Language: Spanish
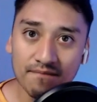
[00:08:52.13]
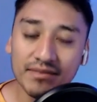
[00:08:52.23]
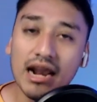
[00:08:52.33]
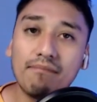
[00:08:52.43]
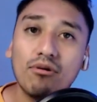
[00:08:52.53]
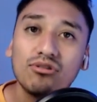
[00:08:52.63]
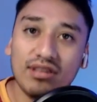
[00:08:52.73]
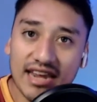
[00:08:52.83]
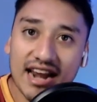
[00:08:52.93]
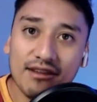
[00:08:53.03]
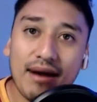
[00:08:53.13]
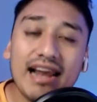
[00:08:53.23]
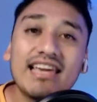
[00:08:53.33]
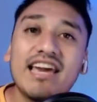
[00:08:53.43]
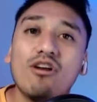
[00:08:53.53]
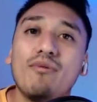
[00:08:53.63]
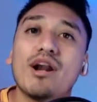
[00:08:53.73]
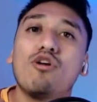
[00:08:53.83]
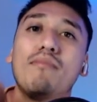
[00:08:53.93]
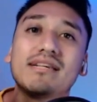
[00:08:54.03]
de la portería rival, quiero
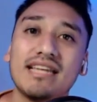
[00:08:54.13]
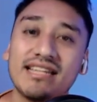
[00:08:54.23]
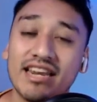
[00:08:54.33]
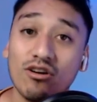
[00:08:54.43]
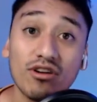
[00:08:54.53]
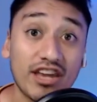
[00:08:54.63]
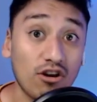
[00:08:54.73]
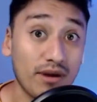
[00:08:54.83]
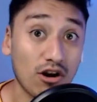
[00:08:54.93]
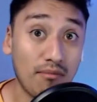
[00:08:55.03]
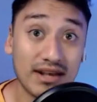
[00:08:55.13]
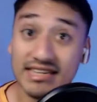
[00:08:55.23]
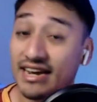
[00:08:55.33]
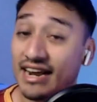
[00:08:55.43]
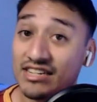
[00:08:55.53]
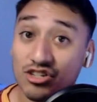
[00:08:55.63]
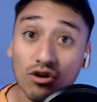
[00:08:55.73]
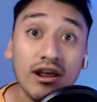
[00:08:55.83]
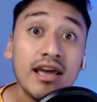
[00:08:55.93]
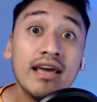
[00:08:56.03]
verlo más de interior, quiero verlo más en
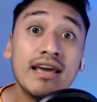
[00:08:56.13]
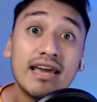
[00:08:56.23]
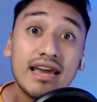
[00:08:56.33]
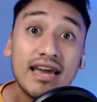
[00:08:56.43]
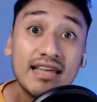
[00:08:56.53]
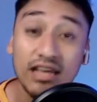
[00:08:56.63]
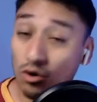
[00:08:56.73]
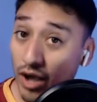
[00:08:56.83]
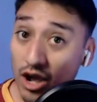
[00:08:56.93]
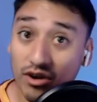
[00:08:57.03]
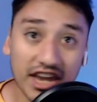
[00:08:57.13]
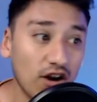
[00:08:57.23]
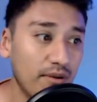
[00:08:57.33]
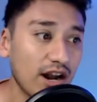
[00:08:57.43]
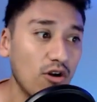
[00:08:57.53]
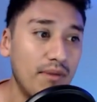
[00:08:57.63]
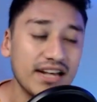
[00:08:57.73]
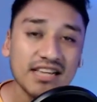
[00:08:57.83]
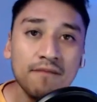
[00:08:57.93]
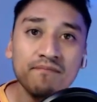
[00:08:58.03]
creación eh, de juego, quiero verlo
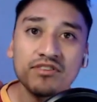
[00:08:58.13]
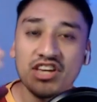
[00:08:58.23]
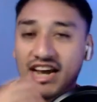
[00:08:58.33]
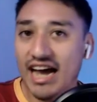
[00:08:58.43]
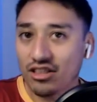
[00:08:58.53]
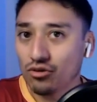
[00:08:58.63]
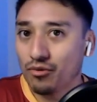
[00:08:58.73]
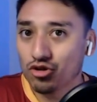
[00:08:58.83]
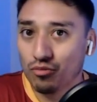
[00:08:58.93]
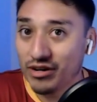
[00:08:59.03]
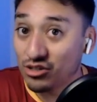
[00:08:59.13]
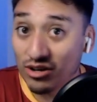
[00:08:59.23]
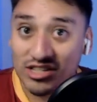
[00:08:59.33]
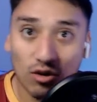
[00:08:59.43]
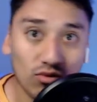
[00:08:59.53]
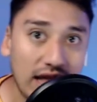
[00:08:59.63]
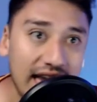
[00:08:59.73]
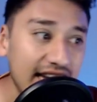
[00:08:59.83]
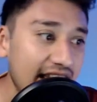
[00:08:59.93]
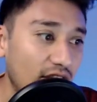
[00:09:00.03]
más llegando, por supuesto, de segunda
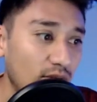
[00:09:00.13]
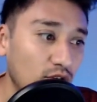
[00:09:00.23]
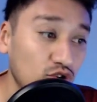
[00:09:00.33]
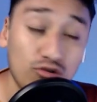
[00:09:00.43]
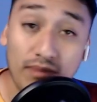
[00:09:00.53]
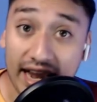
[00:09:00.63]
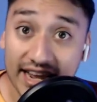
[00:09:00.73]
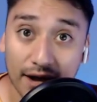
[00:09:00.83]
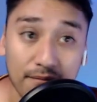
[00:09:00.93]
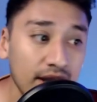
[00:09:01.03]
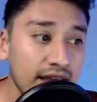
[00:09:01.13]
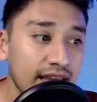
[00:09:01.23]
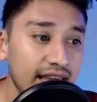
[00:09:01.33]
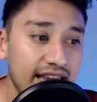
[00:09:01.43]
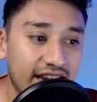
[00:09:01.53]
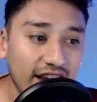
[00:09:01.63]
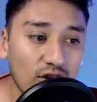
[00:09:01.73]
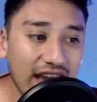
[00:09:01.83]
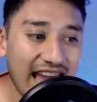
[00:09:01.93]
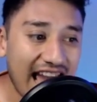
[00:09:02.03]
línea como Jude Bellingham. Y creo que